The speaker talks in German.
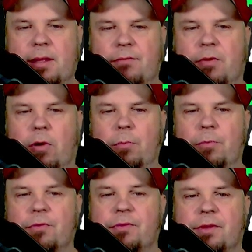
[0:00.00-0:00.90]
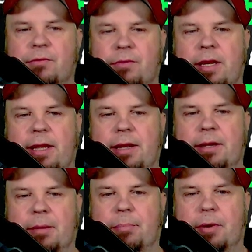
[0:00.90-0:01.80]
Warum müssen sie es unter der
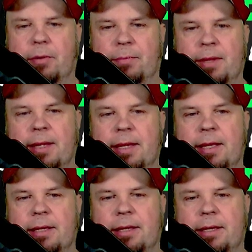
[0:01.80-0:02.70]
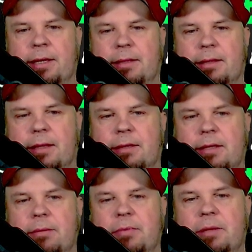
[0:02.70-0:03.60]
Erde abbauen? Denn
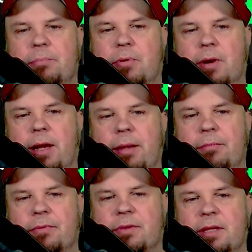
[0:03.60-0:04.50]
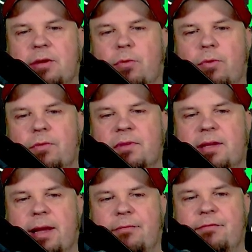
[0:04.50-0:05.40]
seitdem die Primes den
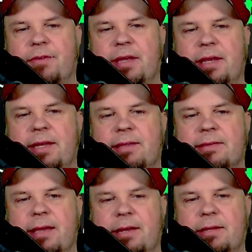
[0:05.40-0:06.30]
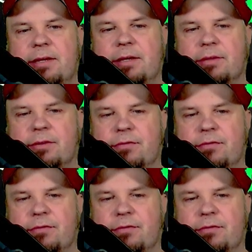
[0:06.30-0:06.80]
großen Kampf gegen die Sentinels